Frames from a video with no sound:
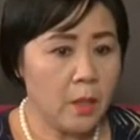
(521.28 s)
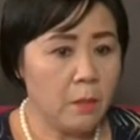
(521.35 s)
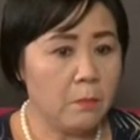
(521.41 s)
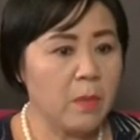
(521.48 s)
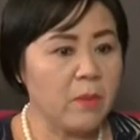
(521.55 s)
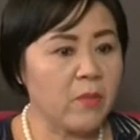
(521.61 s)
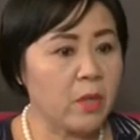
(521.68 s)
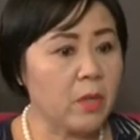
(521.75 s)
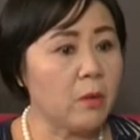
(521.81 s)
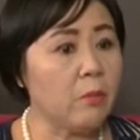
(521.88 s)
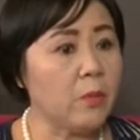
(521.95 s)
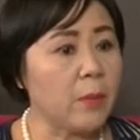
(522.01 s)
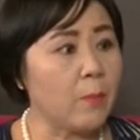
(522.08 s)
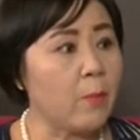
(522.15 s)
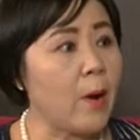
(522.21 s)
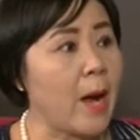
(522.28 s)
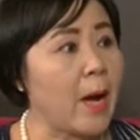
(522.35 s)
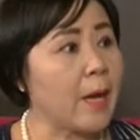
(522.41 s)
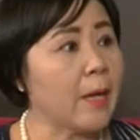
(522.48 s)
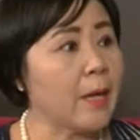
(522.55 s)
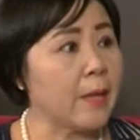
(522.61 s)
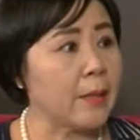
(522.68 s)
mình phải công nghiệp hóa
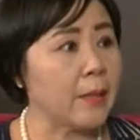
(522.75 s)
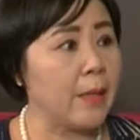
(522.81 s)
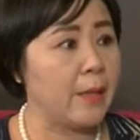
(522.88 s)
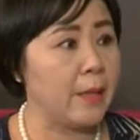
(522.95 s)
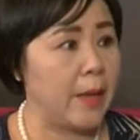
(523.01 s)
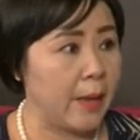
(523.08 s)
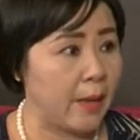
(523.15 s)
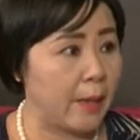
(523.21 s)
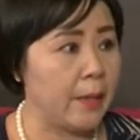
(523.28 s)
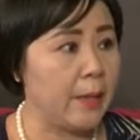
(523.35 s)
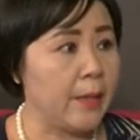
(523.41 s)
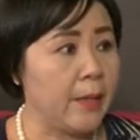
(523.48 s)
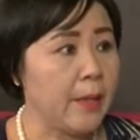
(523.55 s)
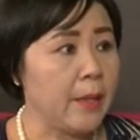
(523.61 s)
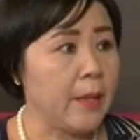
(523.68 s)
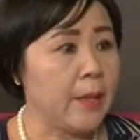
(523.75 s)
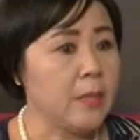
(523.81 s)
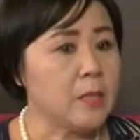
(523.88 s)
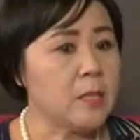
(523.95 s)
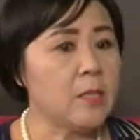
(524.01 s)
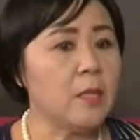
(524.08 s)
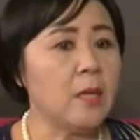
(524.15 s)
cái ngành nghề này
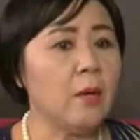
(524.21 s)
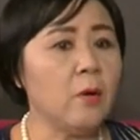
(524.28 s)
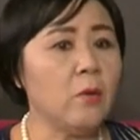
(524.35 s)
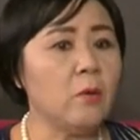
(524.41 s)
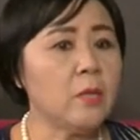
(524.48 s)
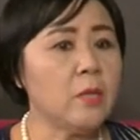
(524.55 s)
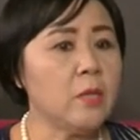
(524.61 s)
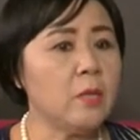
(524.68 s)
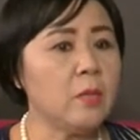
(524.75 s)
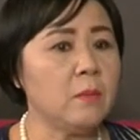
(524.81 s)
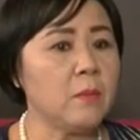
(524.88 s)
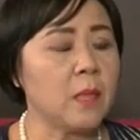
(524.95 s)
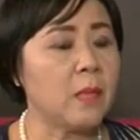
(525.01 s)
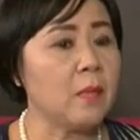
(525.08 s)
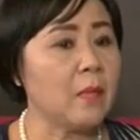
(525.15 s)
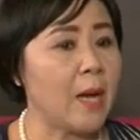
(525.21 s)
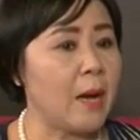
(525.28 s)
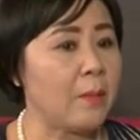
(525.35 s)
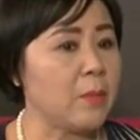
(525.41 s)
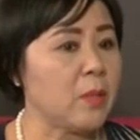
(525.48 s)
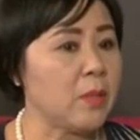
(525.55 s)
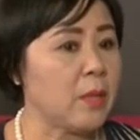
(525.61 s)
chứ nếu như mà cứ
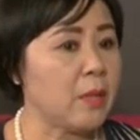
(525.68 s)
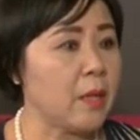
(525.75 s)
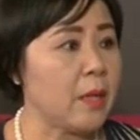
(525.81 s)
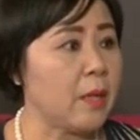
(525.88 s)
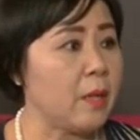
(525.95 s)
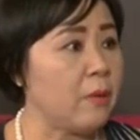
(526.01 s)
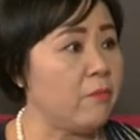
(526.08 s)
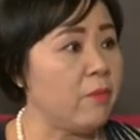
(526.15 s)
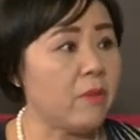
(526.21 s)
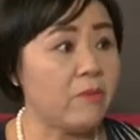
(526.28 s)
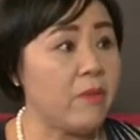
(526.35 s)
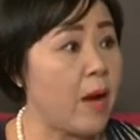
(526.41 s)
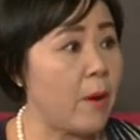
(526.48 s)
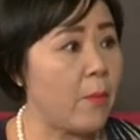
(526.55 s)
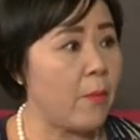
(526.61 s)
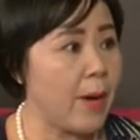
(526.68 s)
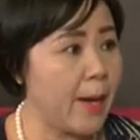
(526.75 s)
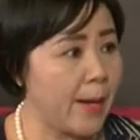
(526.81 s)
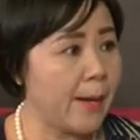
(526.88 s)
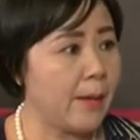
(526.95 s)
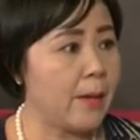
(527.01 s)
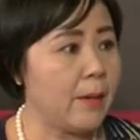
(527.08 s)
làm như thế này vất vả
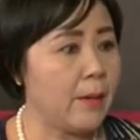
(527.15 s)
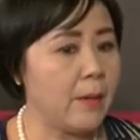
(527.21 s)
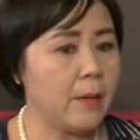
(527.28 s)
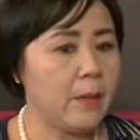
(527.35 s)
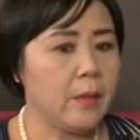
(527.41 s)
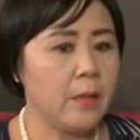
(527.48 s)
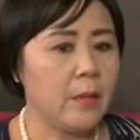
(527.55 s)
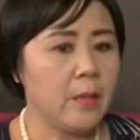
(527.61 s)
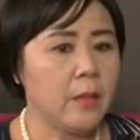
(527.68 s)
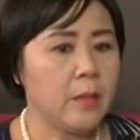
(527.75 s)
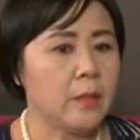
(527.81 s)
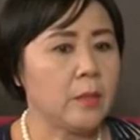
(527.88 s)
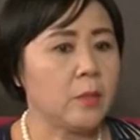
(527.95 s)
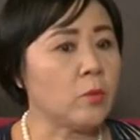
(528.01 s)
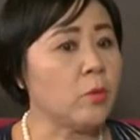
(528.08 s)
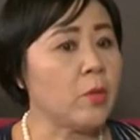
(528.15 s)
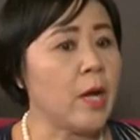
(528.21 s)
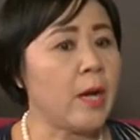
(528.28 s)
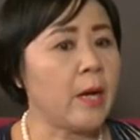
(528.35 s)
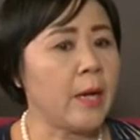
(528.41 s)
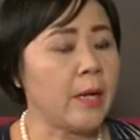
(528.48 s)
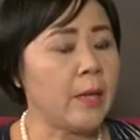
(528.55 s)
quá thì tôi
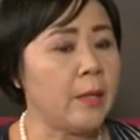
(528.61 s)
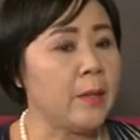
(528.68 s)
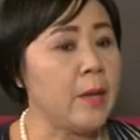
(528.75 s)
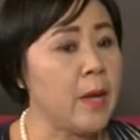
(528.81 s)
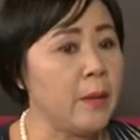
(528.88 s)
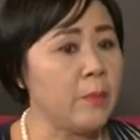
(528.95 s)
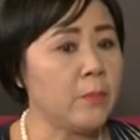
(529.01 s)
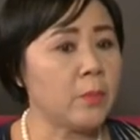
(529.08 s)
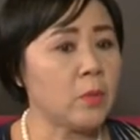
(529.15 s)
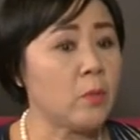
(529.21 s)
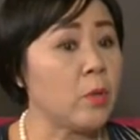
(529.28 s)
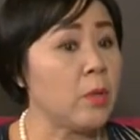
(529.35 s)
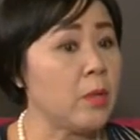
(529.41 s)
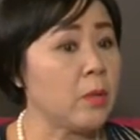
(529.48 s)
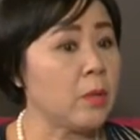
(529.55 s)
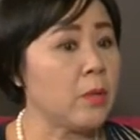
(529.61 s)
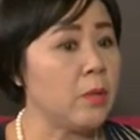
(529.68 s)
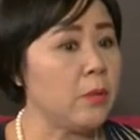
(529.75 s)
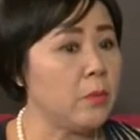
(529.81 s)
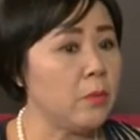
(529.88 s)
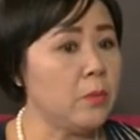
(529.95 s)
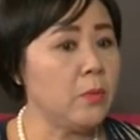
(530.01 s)
đã ngày đêm tôi nghiên
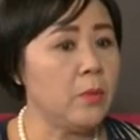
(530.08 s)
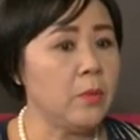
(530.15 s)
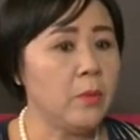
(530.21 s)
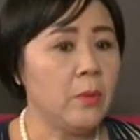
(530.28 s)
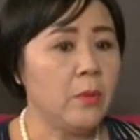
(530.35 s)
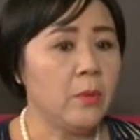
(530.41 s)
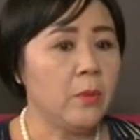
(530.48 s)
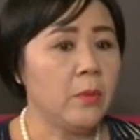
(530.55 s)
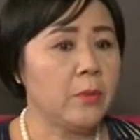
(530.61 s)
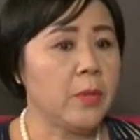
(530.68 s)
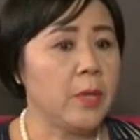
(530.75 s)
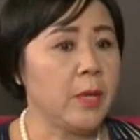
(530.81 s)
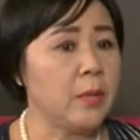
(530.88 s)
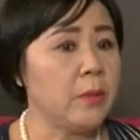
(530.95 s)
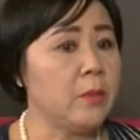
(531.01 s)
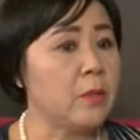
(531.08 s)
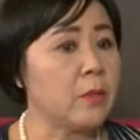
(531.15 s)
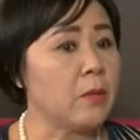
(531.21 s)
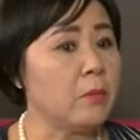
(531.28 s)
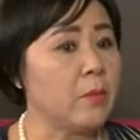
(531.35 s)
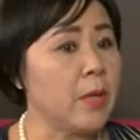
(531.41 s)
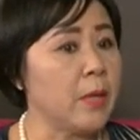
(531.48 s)
cứu để đưa
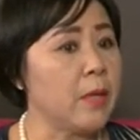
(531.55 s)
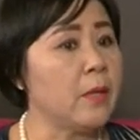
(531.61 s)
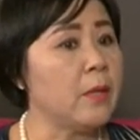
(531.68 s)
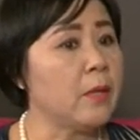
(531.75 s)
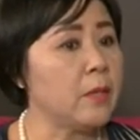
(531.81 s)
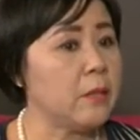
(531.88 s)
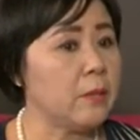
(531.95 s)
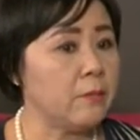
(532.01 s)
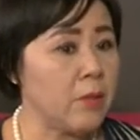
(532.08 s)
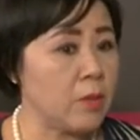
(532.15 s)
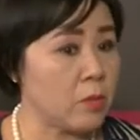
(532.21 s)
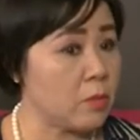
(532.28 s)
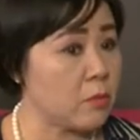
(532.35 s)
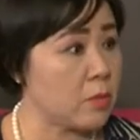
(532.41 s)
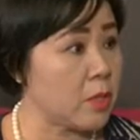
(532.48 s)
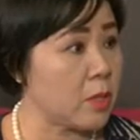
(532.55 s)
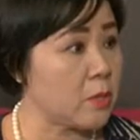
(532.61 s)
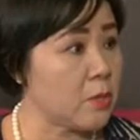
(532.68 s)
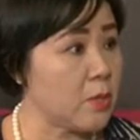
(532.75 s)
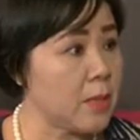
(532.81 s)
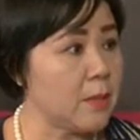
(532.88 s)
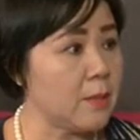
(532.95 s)
công nghệ hơi vào trong sản
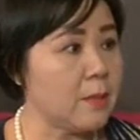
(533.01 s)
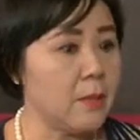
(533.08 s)
xuất